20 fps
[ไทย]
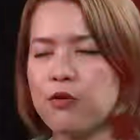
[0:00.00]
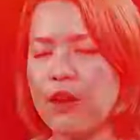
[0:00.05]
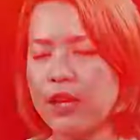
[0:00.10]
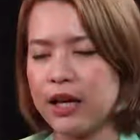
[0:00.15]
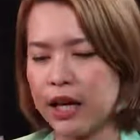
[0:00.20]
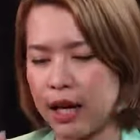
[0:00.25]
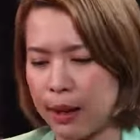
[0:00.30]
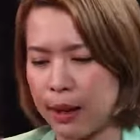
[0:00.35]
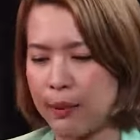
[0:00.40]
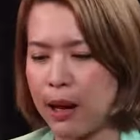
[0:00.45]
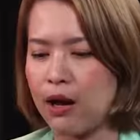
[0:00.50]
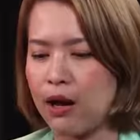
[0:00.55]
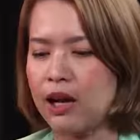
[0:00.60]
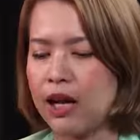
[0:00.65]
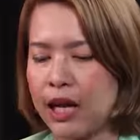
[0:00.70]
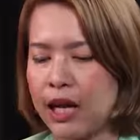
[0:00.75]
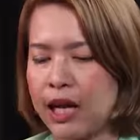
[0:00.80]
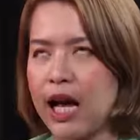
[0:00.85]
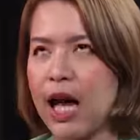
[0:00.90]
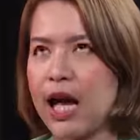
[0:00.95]
ฟังในข่าวเขา
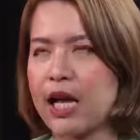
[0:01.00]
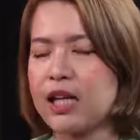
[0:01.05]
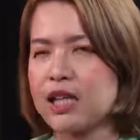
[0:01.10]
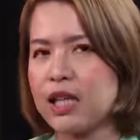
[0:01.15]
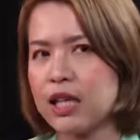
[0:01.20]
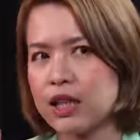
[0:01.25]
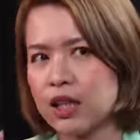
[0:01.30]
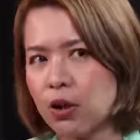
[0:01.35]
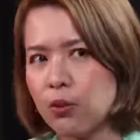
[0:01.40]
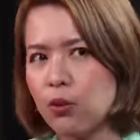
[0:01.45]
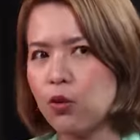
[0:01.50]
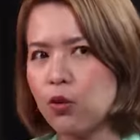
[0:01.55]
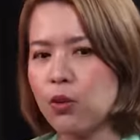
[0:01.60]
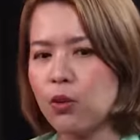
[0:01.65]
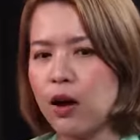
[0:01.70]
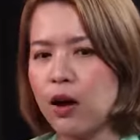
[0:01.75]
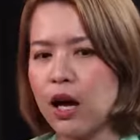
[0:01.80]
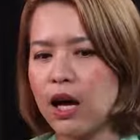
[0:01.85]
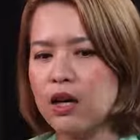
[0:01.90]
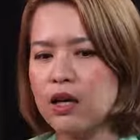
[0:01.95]
หลายๆครั้งเนี่ยท่านก็พูด
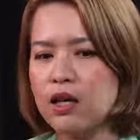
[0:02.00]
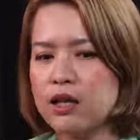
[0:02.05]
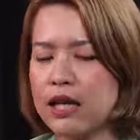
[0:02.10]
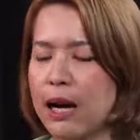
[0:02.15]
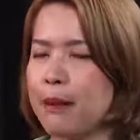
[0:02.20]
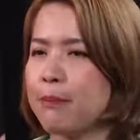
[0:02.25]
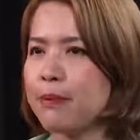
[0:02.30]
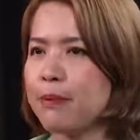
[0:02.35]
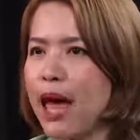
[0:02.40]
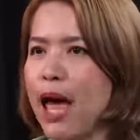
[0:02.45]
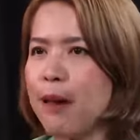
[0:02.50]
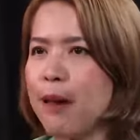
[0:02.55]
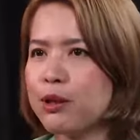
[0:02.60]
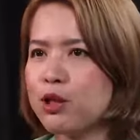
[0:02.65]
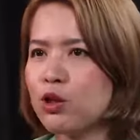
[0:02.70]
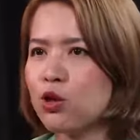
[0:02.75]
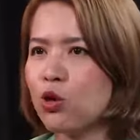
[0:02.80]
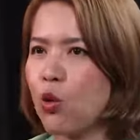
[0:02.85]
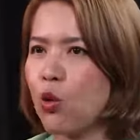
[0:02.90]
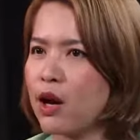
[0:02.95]
บอกว่ากลับแน่
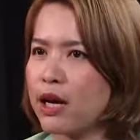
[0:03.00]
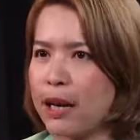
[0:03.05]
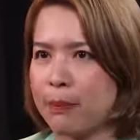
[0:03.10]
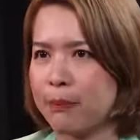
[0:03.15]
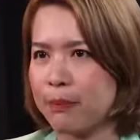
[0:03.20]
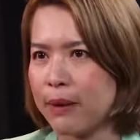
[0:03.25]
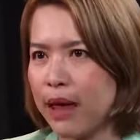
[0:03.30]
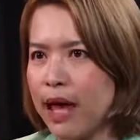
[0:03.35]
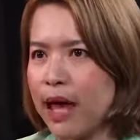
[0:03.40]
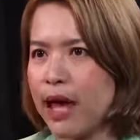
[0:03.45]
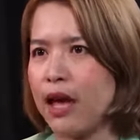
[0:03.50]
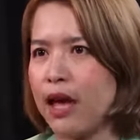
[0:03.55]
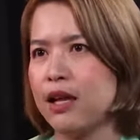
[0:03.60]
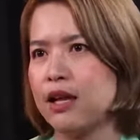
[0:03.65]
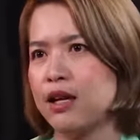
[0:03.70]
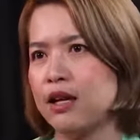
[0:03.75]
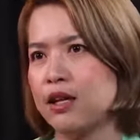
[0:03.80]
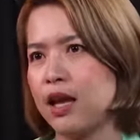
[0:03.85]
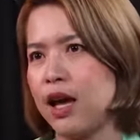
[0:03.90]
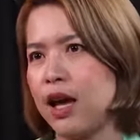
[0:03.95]
ไม่ต้องกลัวกลับแน่อะ
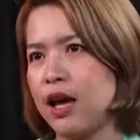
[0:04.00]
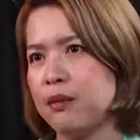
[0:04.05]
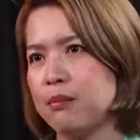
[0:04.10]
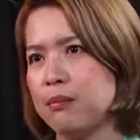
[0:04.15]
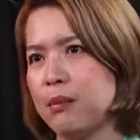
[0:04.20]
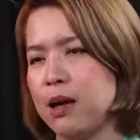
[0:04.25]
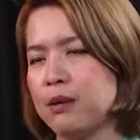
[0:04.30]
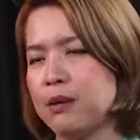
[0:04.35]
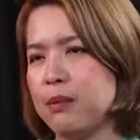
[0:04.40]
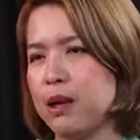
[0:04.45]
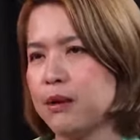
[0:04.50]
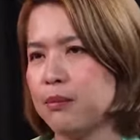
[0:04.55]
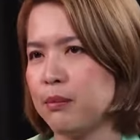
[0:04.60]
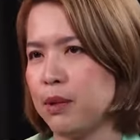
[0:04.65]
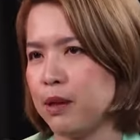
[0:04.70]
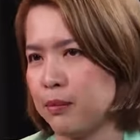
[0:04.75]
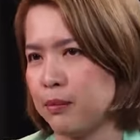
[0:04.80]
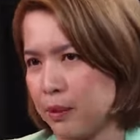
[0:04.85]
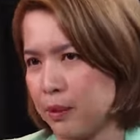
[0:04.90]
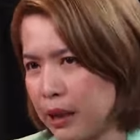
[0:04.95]
ไรอย่างเงี้ยมันมัน
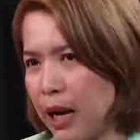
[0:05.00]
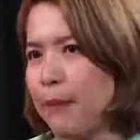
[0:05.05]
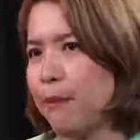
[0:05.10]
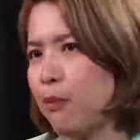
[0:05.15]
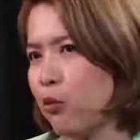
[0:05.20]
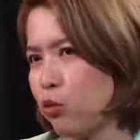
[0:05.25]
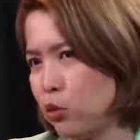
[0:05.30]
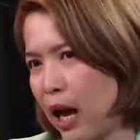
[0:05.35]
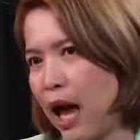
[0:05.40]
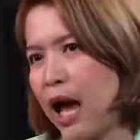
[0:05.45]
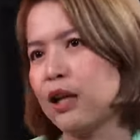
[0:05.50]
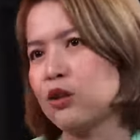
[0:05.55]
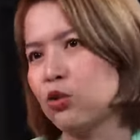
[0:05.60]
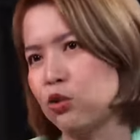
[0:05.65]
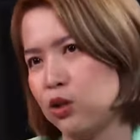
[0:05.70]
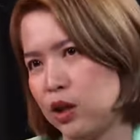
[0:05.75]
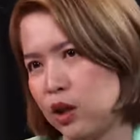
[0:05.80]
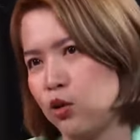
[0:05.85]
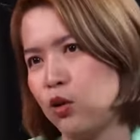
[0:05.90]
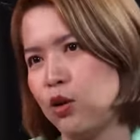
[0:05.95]
มันเป็นการปูทาง
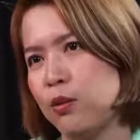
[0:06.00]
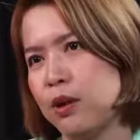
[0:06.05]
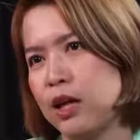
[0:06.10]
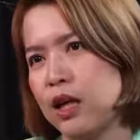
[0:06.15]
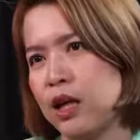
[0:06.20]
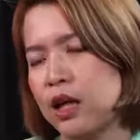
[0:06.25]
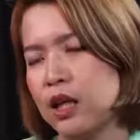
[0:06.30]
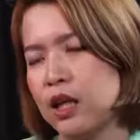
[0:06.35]
ตรงนี้ด้วยไหมใจ